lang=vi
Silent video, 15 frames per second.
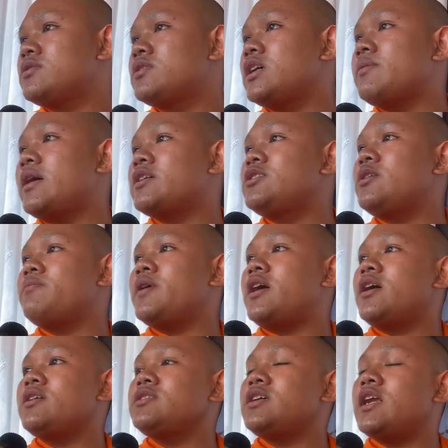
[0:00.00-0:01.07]
chứ mà nhưng mà
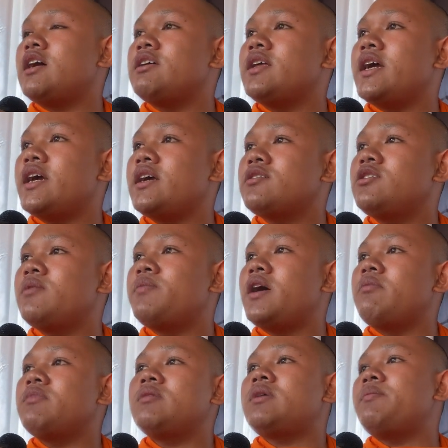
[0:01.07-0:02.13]
ăn sao thà nhưng mà
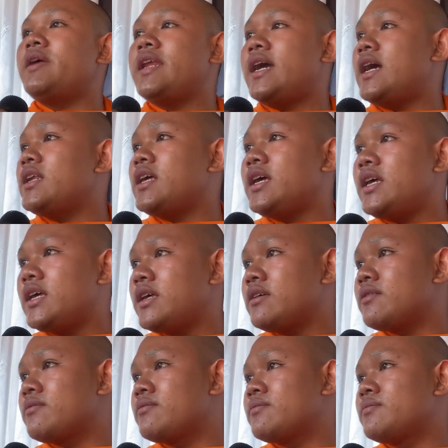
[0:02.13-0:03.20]
ăn đang mà bị na đi
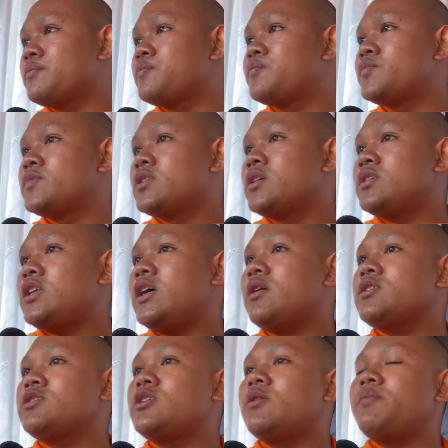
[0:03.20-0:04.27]
tức là
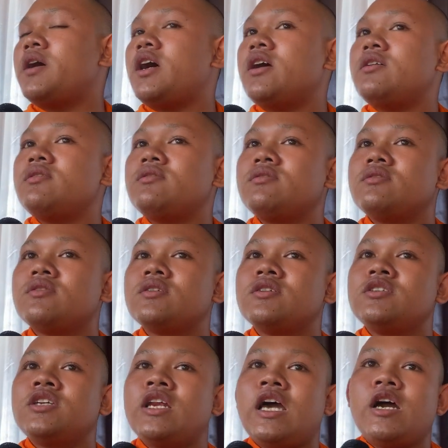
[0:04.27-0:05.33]
nhưng mà ăn
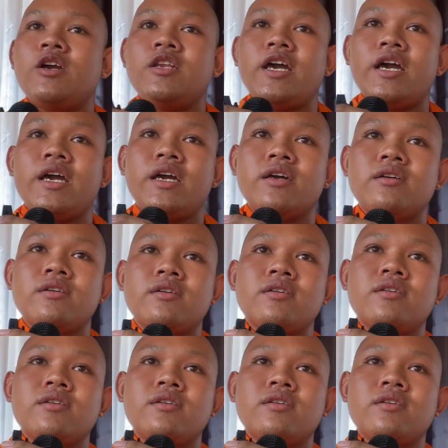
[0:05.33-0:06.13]
sao thà